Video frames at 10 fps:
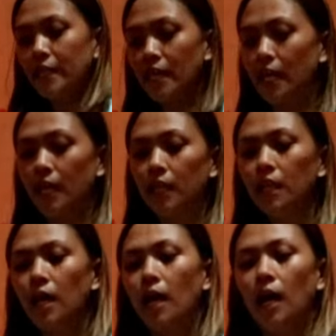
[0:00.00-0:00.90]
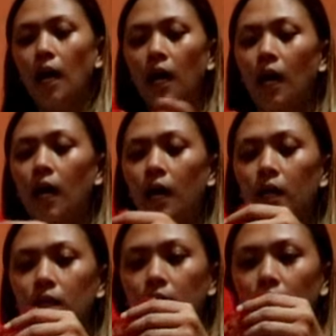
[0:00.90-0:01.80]
And then,
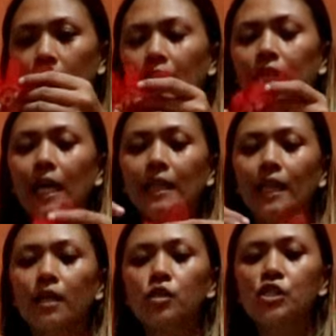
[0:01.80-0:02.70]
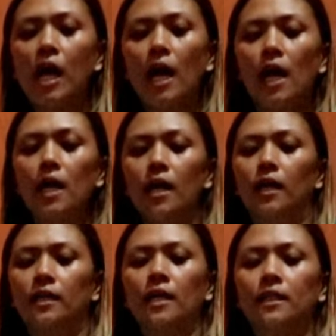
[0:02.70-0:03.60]
uh, kinat lang siya,
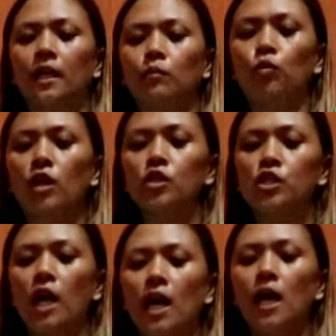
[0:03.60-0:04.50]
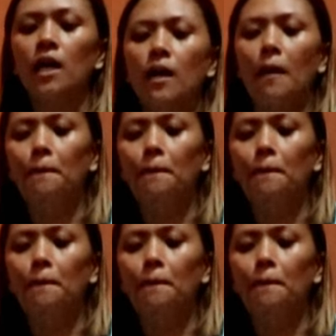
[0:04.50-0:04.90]
cut-cut mo lang siya,